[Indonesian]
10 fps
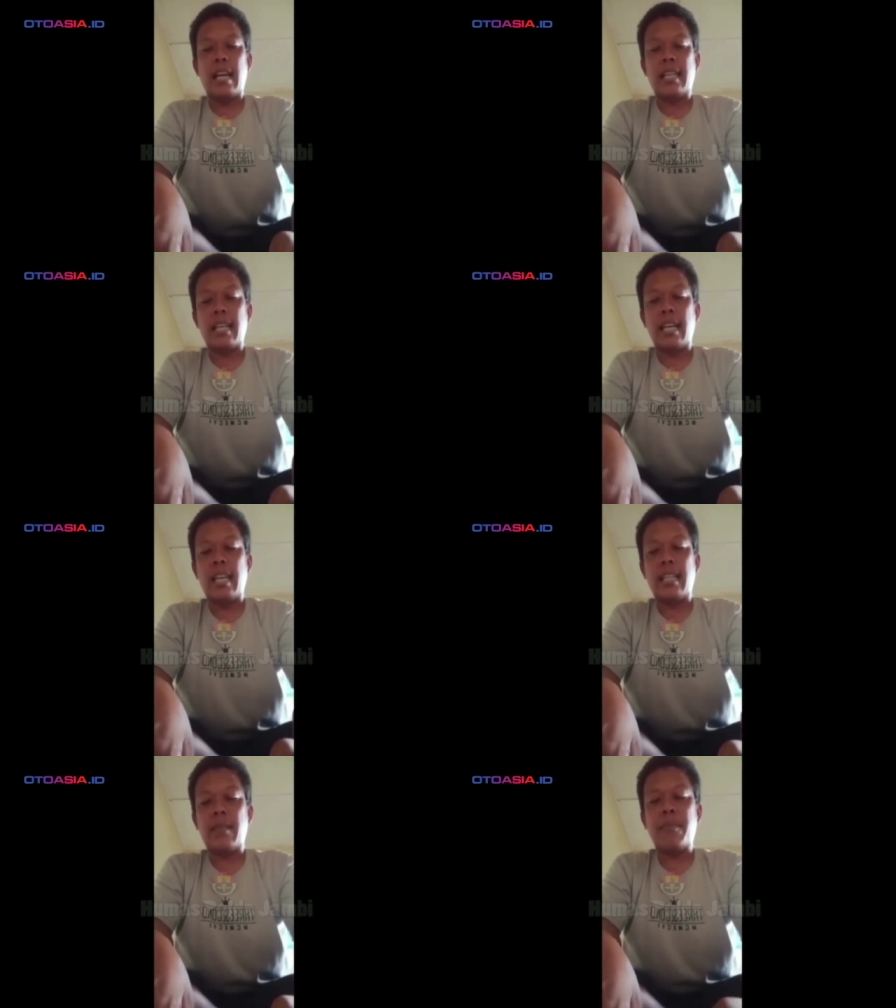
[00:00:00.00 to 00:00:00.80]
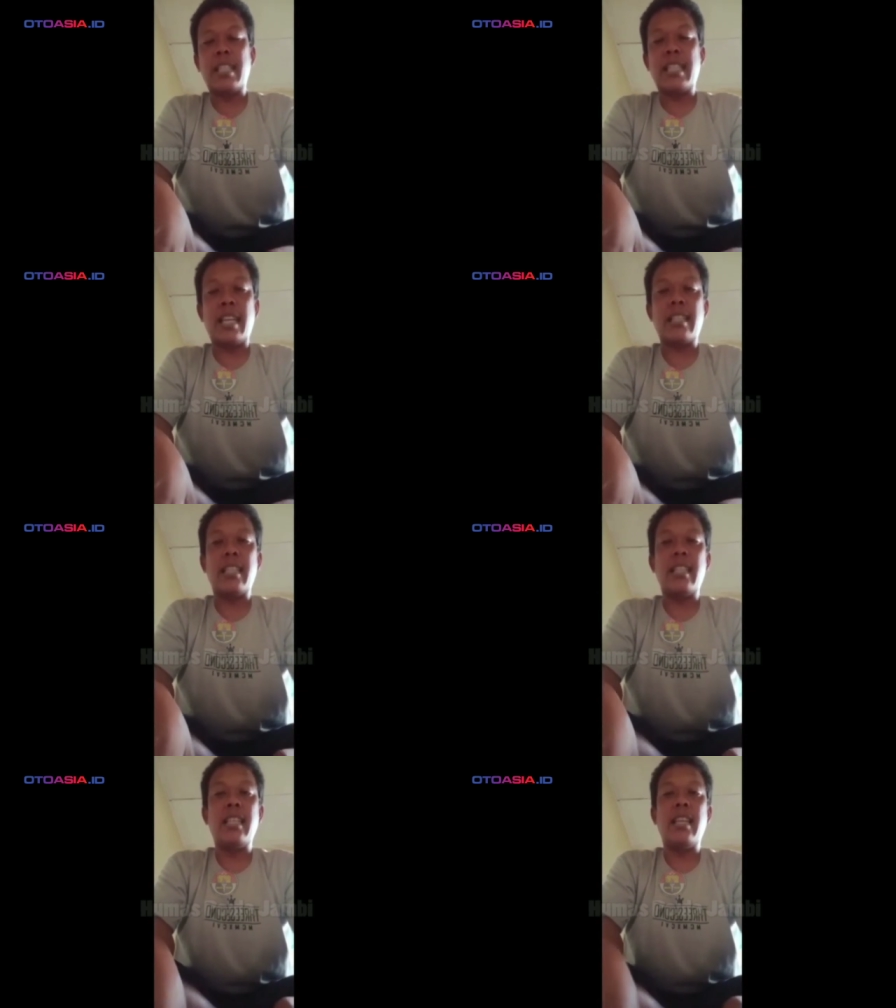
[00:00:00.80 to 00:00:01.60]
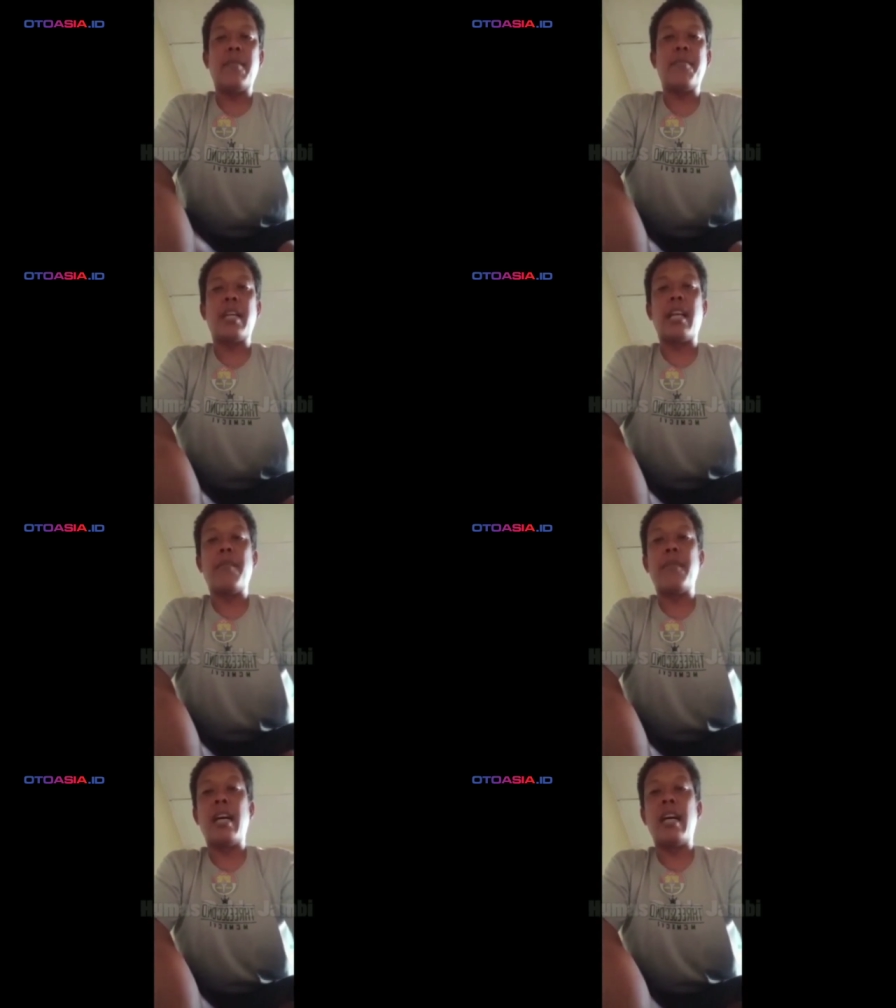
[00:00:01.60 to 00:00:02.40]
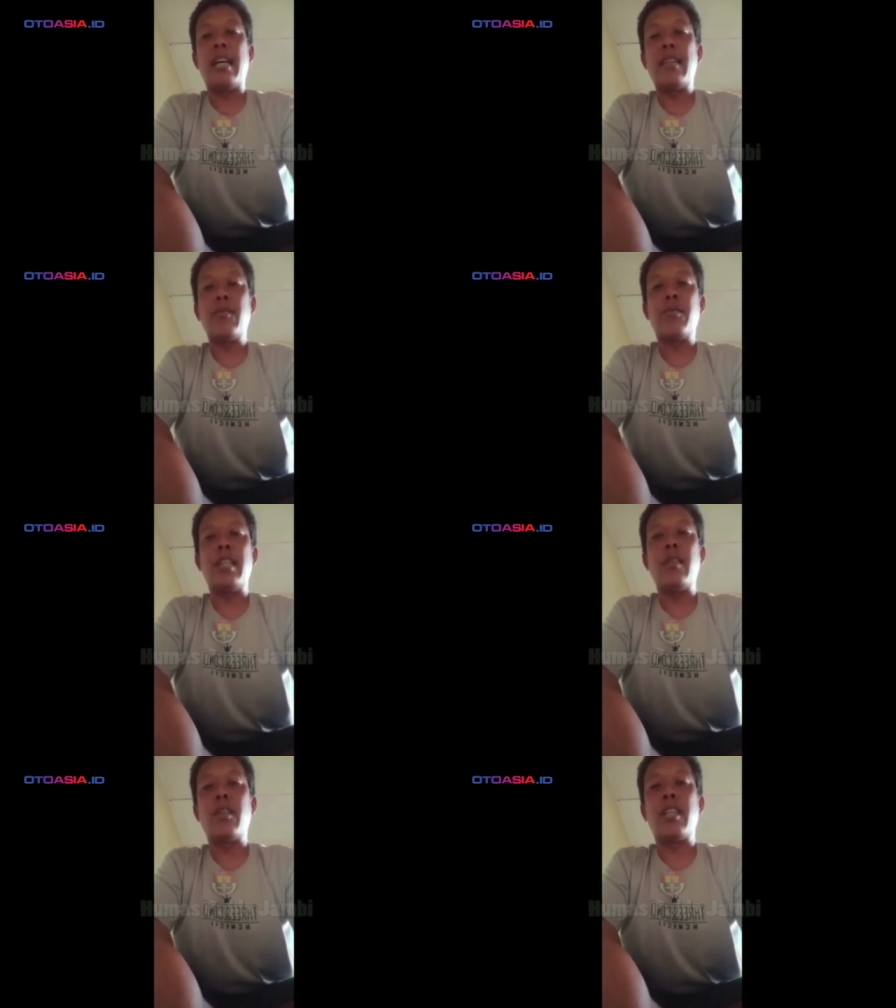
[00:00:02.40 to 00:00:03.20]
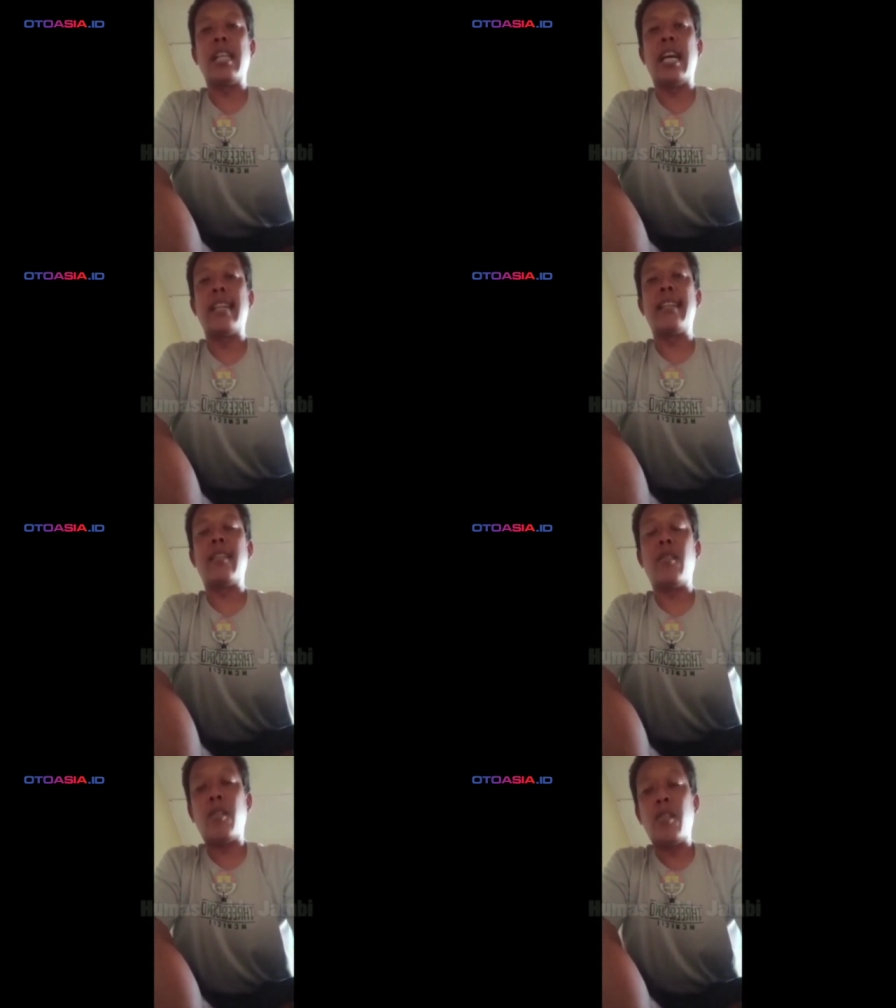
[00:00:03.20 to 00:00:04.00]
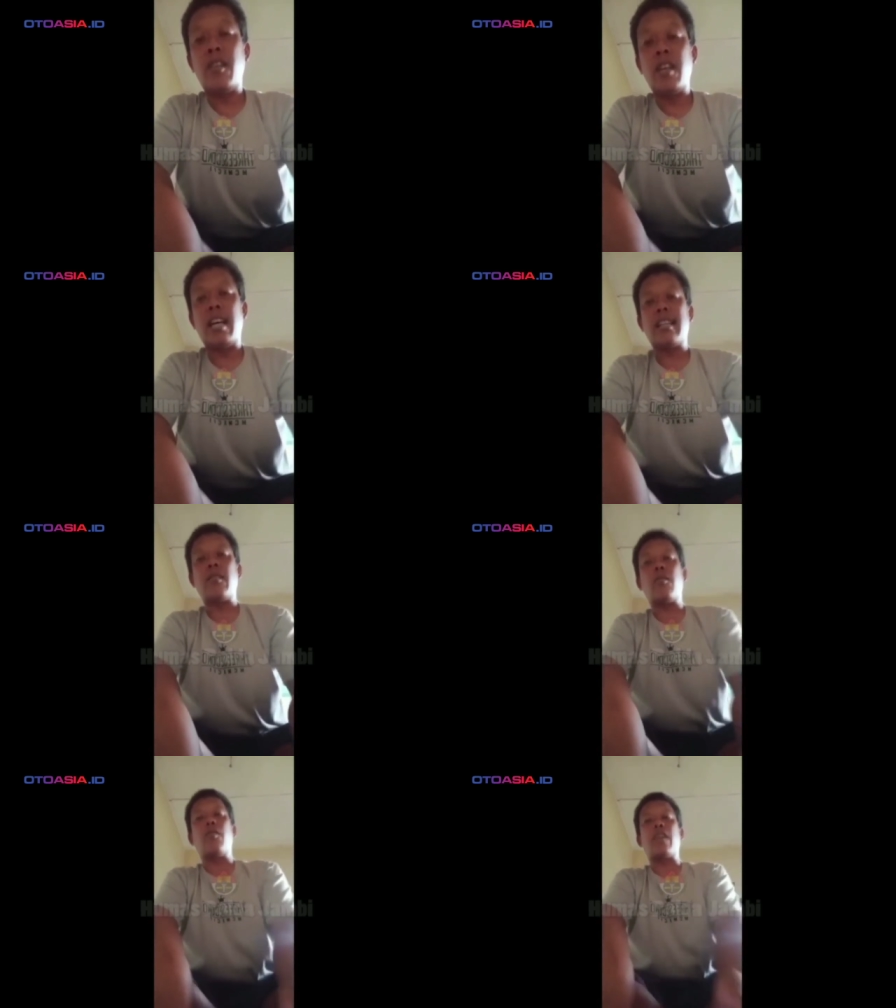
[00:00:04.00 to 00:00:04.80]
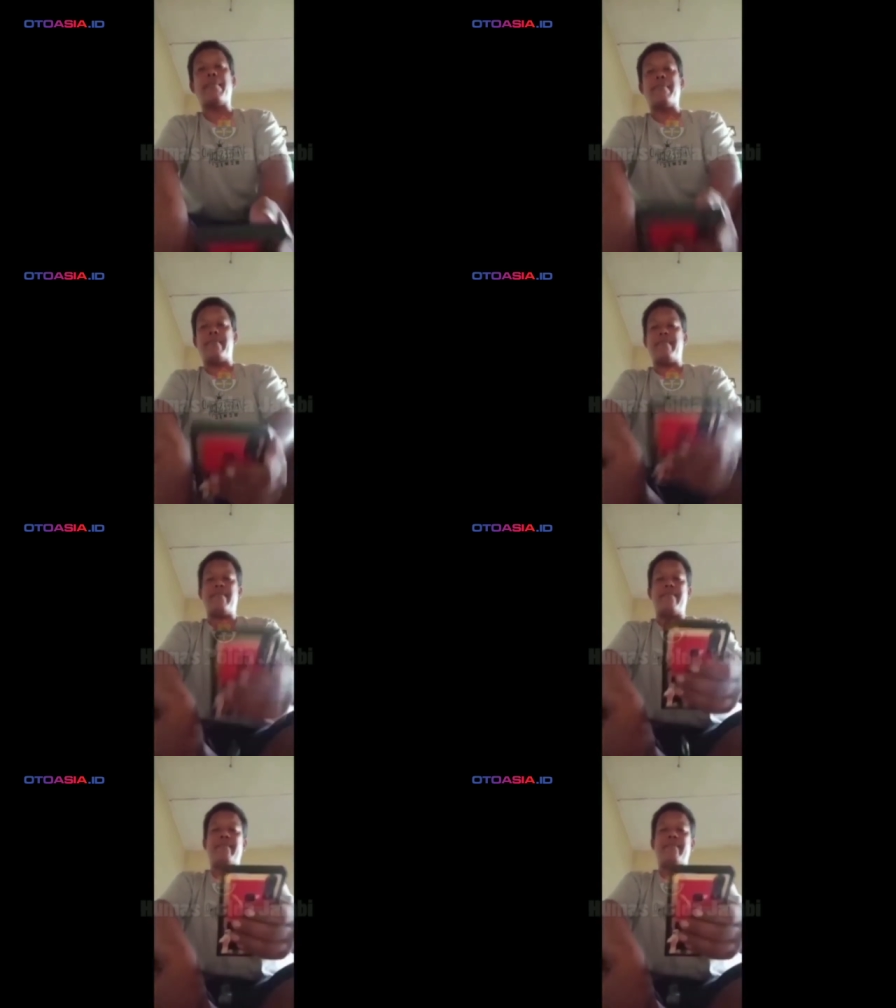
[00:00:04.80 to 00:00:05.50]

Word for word: adalah teman saya sendiri yang bernama Susi Nurdianto atau Korep